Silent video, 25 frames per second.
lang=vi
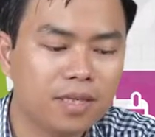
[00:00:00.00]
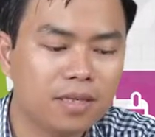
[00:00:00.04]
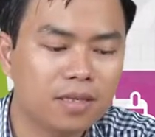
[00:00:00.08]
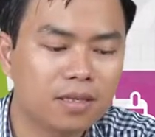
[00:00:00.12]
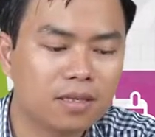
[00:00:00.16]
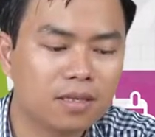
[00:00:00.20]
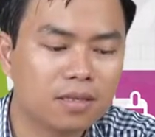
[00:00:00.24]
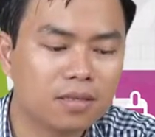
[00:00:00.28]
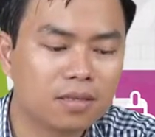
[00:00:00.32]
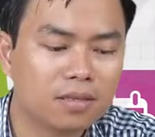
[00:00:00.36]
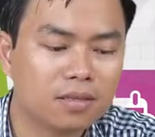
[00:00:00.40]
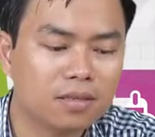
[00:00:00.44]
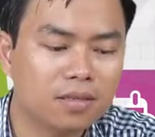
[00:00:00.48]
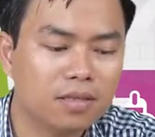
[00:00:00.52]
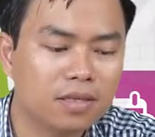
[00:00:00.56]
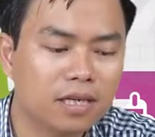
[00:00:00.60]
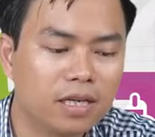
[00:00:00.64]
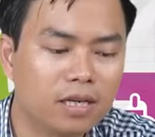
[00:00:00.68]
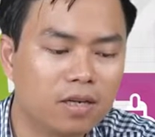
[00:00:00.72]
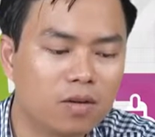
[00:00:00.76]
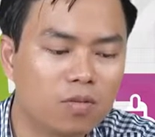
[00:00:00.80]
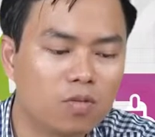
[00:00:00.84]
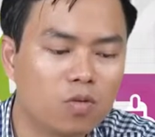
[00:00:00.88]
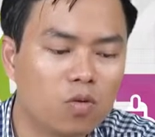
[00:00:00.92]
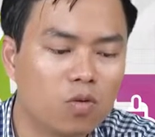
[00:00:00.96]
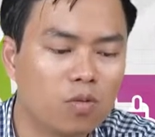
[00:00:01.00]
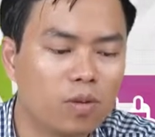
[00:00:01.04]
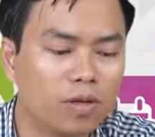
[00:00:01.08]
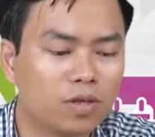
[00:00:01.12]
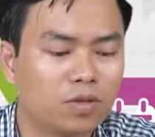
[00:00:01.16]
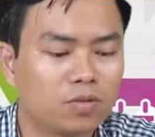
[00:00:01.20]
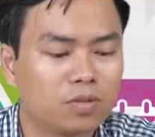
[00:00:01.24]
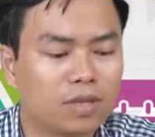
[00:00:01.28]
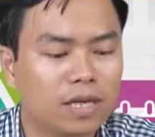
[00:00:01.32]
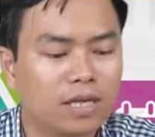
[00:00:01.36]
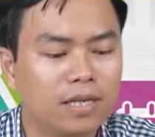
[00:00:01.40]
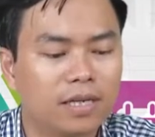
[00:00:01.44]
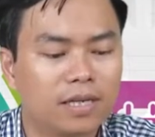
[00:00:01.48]
à, những cái công cụ mà
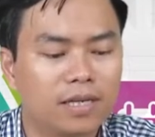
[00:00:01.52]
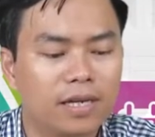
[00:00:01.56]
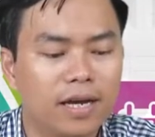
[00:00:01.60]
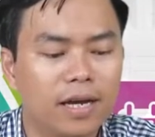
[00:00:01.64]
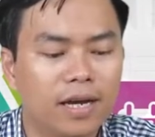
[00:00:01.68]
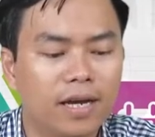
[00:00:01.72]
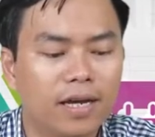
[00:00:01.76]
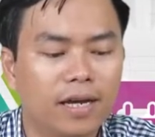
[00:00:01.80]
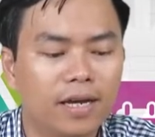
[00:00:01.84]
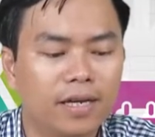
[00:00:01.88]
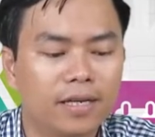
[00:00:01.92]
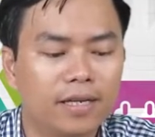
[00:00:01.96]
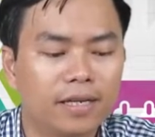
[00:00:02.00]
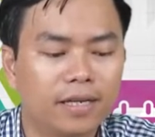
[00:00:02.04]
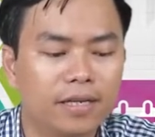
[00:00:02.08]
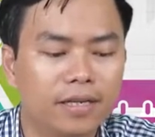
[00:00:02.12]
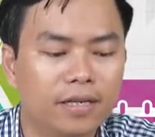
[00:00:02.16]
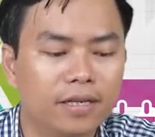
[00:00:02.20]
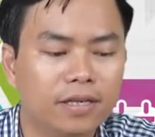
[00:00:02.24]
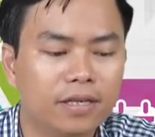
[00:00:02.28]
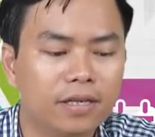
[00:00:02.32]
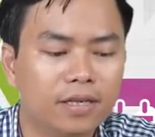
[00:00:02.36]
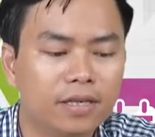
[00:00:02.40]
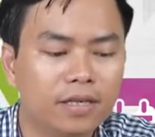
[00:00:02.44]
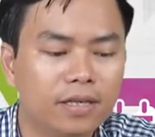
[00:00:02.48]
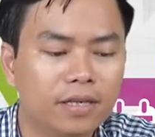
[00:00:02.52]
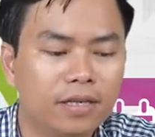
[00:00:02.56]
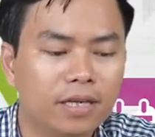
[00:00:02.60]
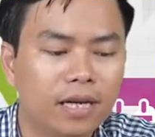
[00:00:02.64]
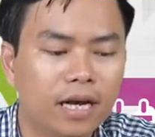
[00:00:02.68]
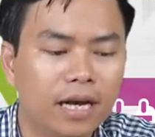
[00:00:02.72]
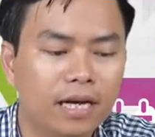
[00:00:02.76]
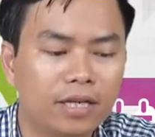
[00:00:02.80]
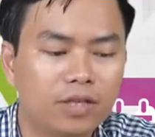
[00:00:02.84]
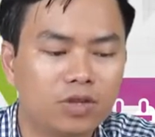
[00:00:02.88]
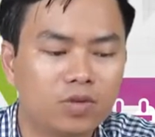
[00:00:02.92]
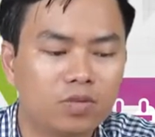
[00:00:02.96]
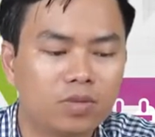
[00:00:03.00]
chúng ta liệt kê ở đây thì
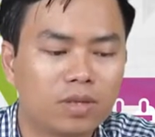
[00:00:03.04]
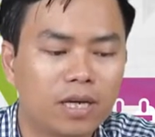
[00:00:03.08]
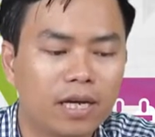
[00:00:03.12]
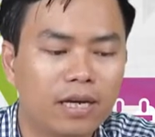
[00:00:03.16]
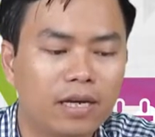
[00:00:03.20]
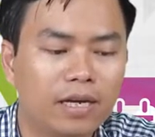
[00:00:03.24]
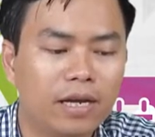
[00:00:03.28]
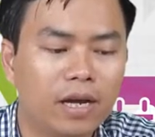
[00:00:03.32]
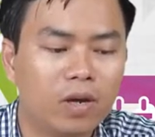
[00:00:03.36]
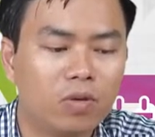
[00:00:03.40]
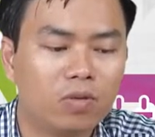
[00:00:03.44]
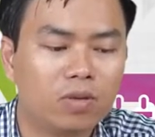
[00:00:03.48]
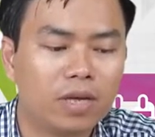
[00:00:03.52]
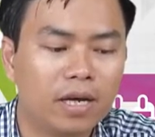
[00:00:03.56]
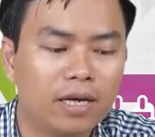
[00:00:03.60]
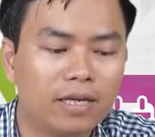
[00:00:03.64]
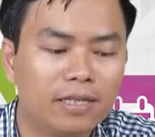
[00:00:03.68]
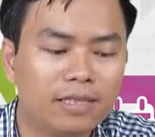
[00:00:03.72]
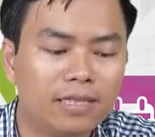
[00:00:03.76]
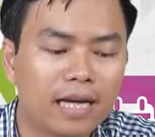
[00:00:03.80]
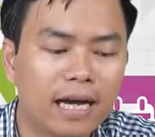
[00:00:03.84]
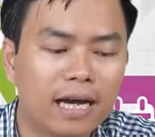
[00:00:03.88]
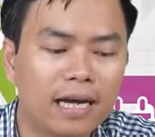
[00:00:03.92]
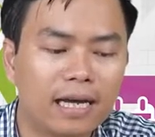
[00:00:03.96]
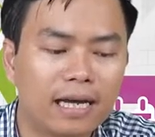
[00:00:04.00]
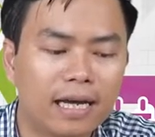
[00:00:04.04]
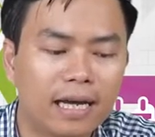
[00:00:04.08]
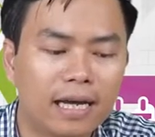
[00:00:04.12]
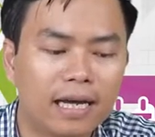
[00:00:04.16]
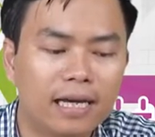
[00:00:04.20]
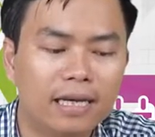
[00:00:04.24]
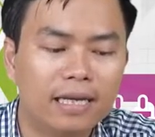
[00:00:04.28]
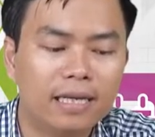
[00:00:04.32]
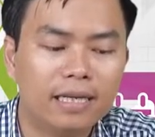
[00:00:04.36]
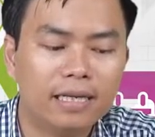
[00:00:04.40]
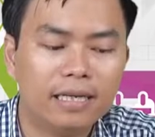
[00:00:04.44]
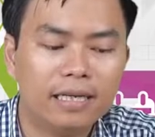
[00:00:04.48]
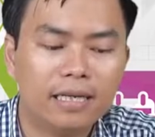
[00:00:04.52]
à, chúng ta đều thấy rằng là
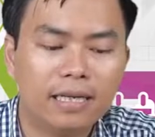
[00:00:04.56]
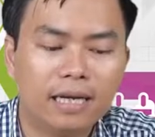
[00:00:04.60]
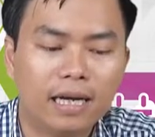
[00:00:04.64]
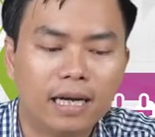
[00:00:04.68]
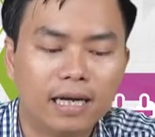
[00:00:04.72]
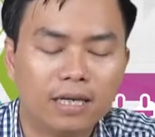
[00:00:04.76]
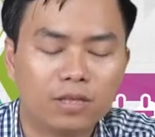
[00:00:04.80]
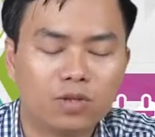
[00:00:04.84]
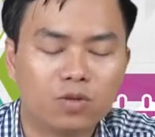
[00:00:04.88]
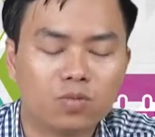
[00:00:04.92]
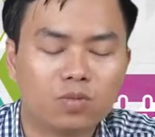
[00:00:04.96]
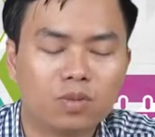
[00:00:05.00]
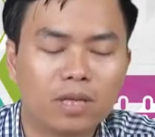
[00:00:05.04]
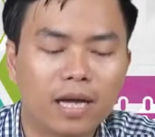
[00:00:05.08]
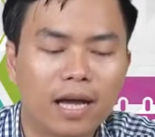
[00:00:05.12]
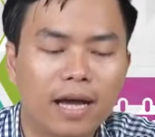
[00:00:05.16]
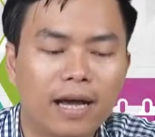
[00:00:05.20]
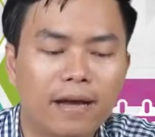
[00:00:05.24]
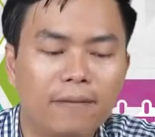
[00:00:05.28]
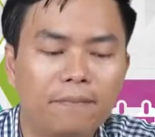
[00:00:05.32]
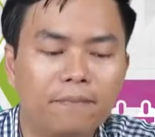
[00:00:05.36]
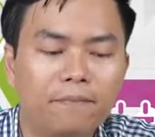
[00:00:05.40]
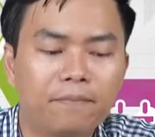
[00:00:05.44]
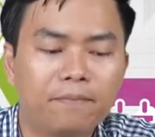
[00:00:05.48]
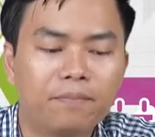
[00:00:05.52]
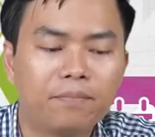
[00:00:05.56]
à, chúng ta